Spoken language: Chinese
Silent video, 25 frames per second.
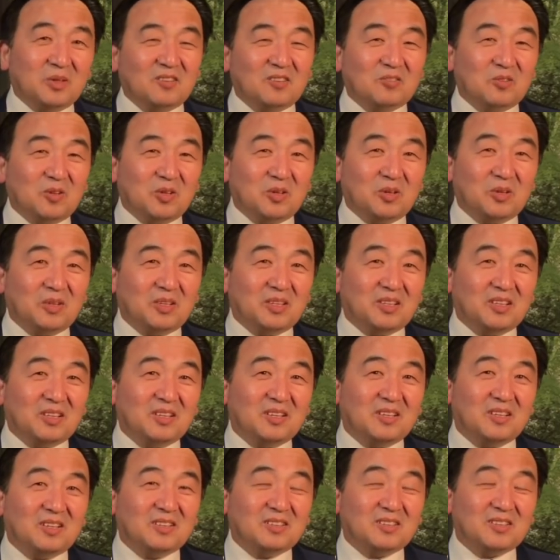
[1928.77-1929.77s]
所以
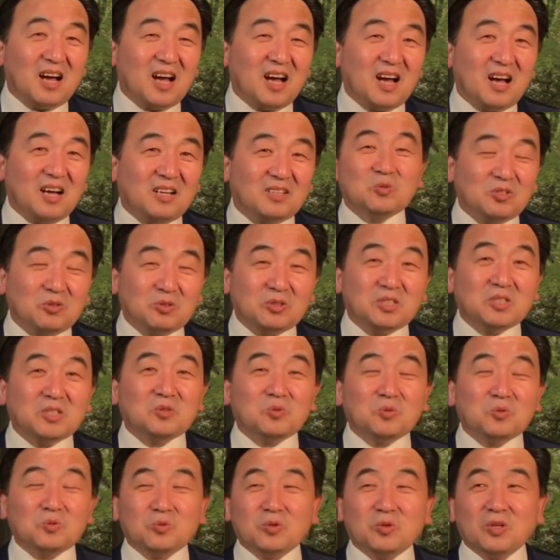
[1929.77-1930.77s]
那牛津
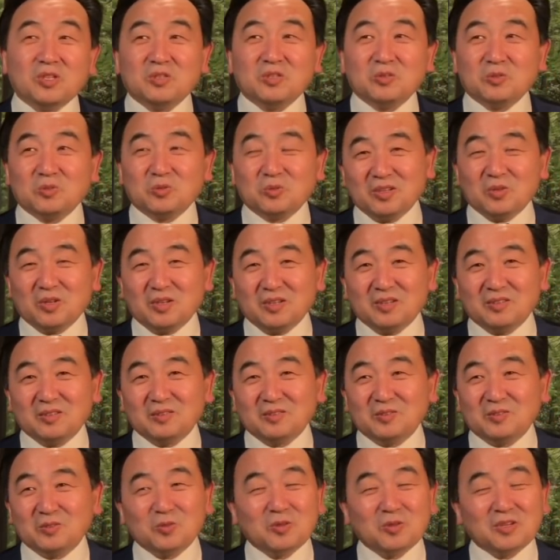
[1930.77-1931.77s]
公爵就说
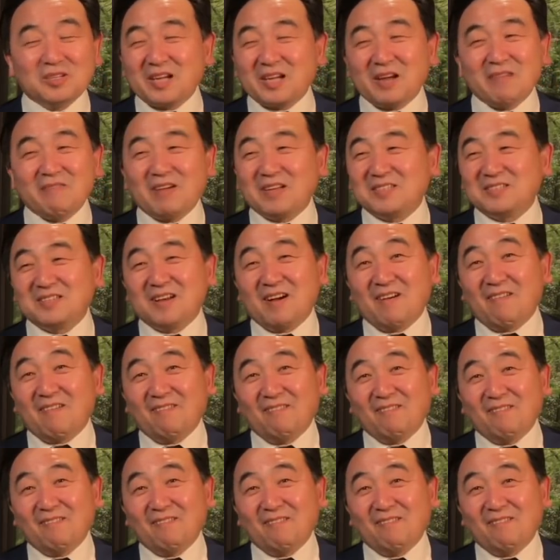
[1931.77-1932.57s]
说开玩笑，